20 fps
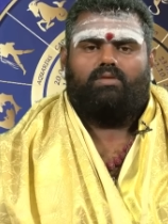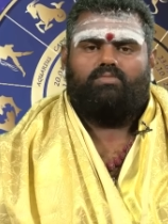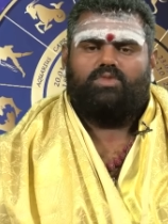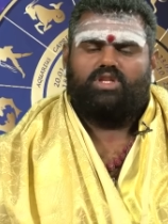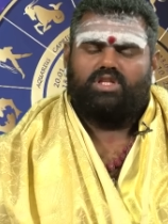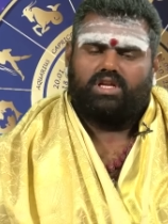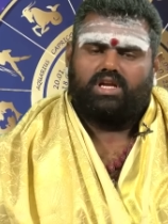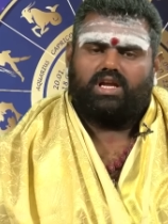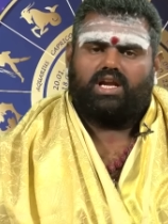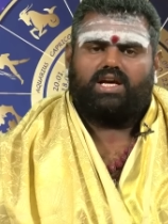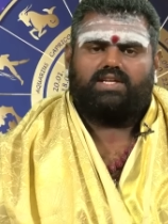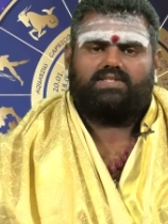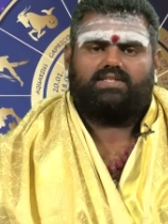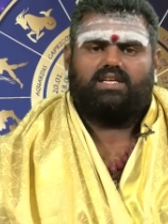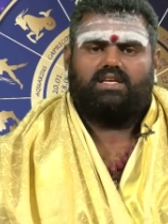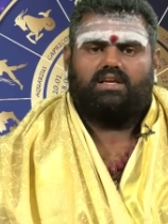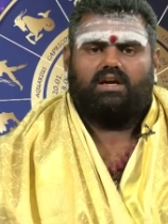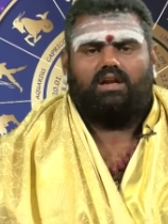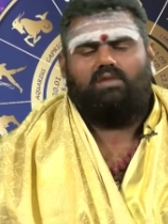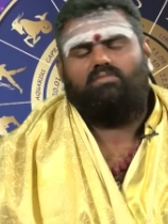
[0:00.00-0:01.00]
மிதுன
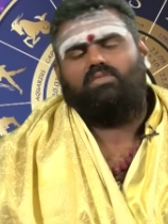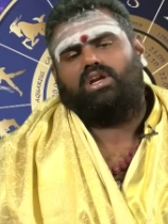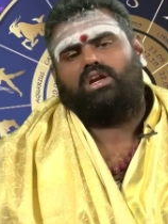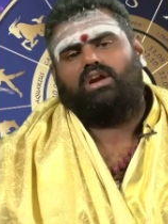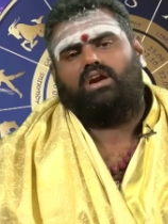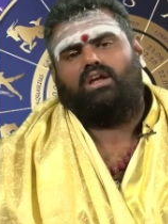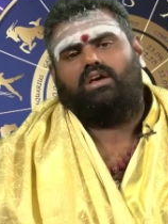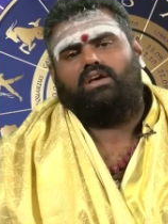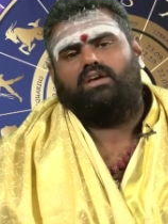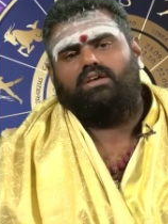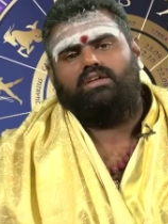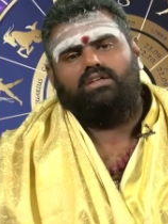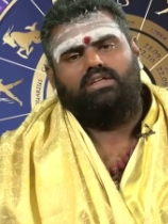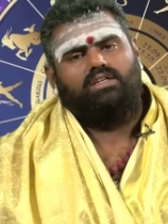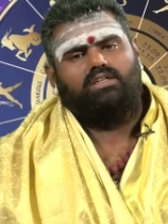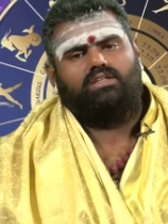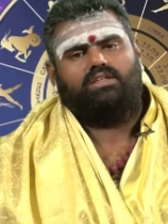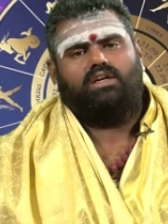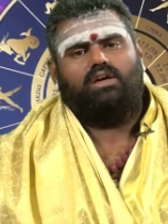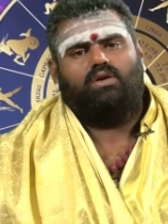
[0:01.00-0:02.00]
ராசி அன்பர்களே
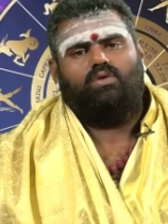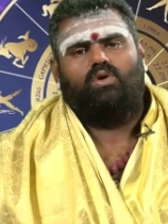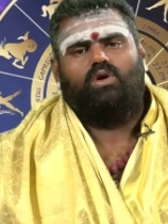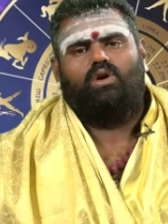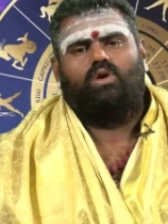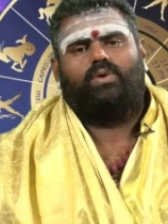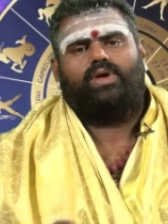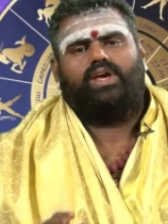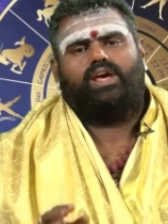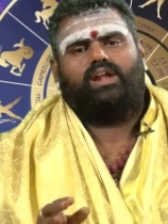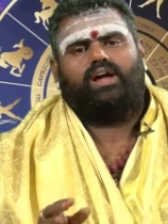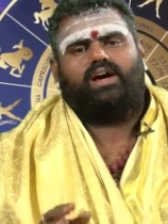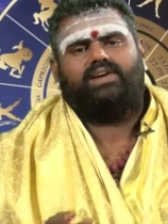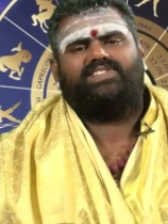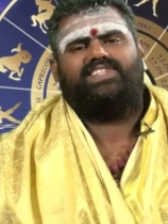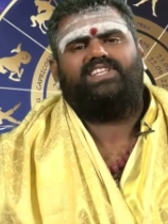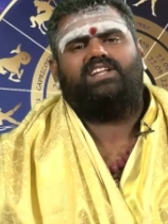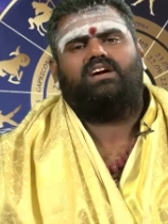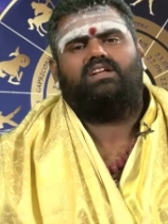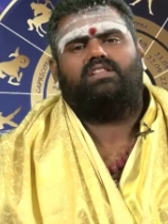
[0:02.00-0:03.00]
இன்று உங்களுடைய
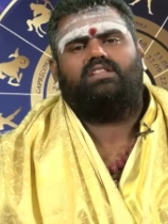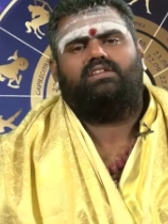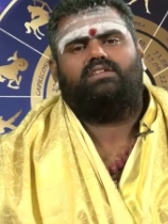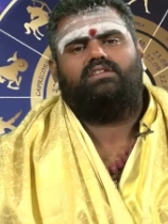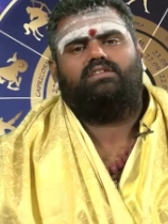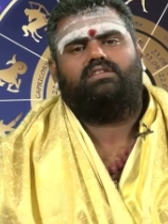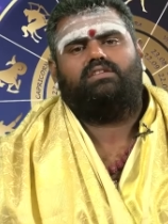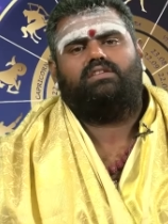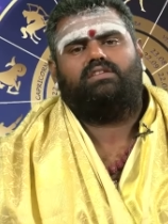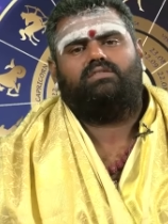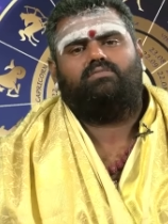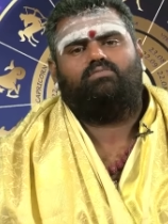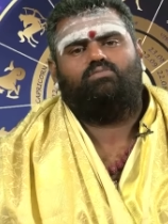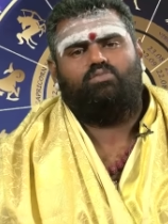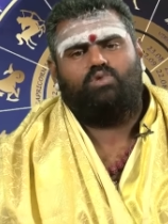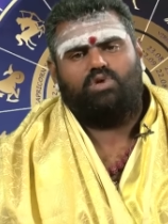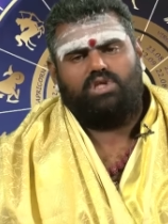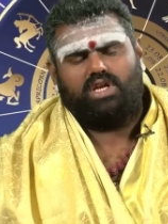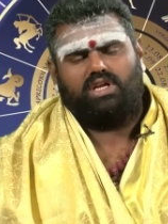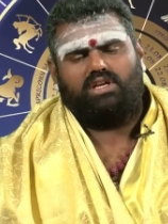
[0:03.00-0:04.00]
ராசிநாதன்
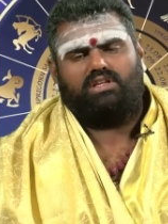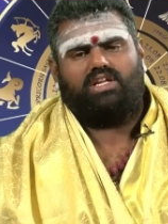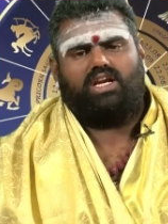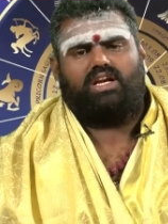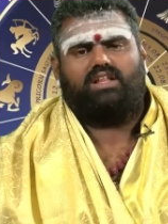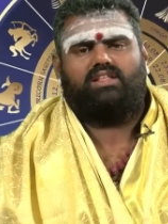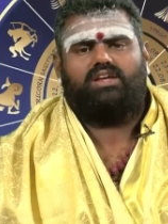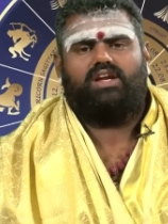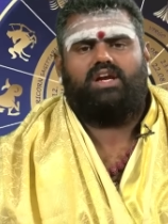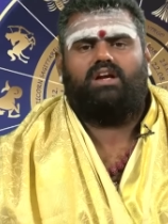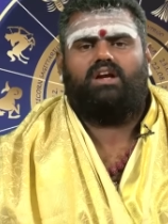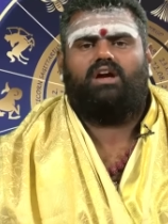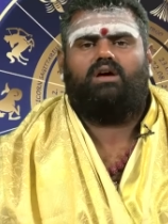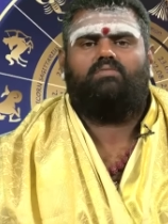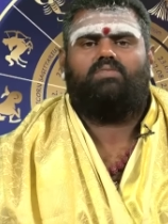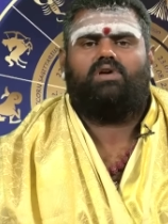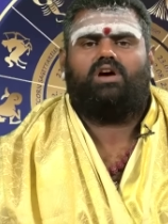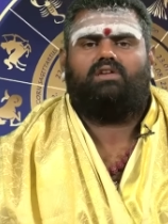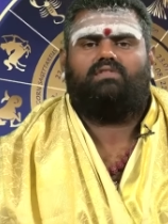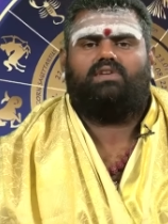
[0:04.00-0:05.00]
புதன் தனது
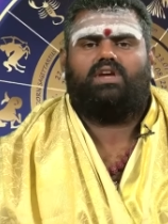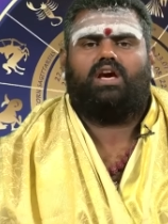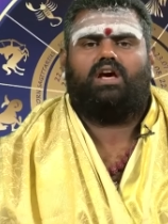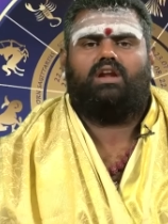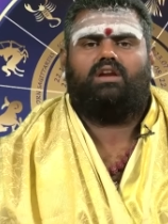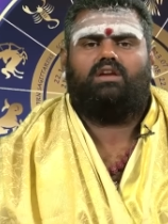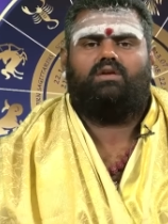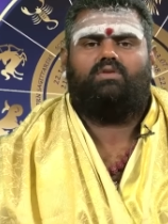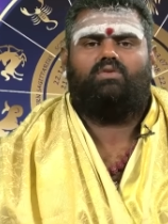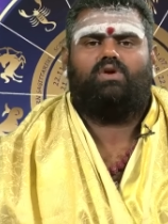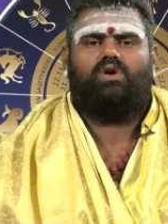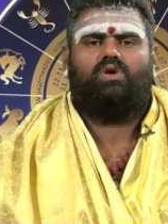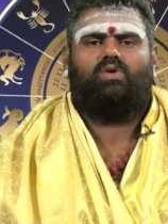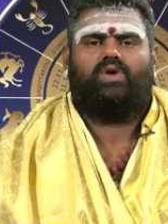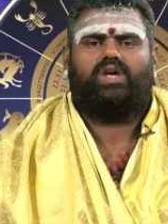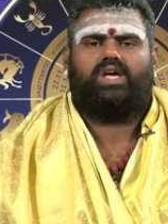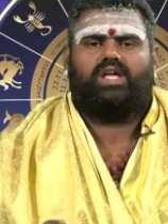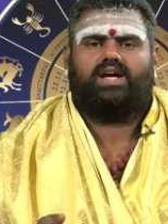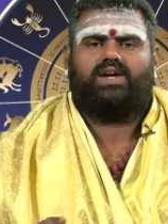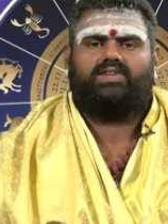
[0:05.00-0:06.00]
ஏழாம் பார்வையால்
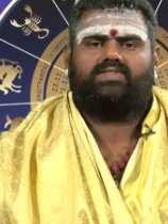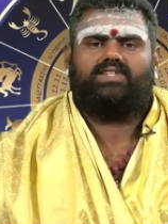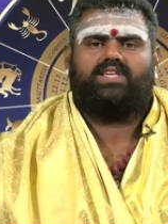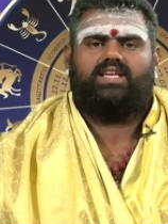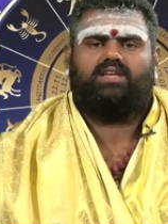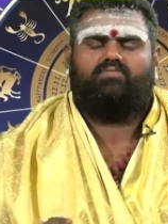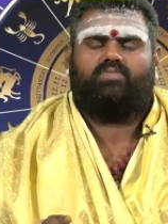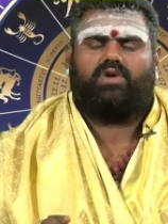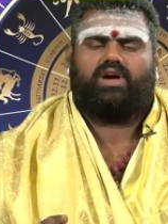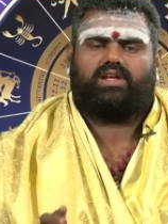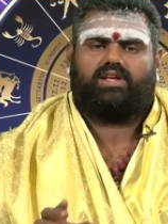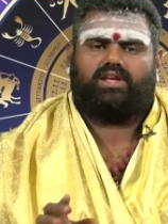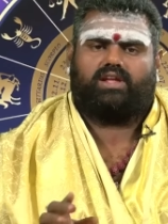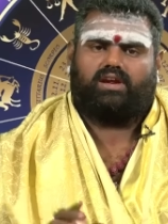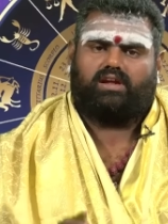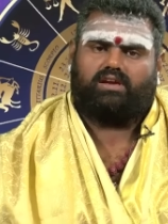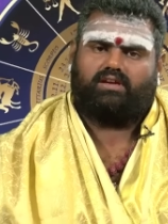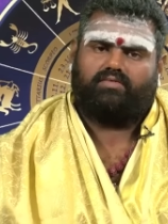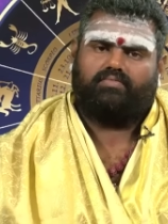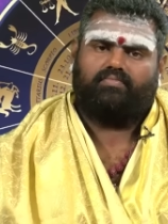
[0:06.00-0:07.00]
உங்களுடைய ராசியை
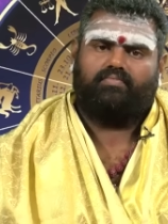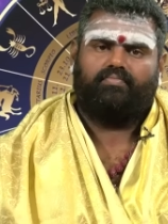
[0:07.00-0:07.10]
பார்க்கிறார்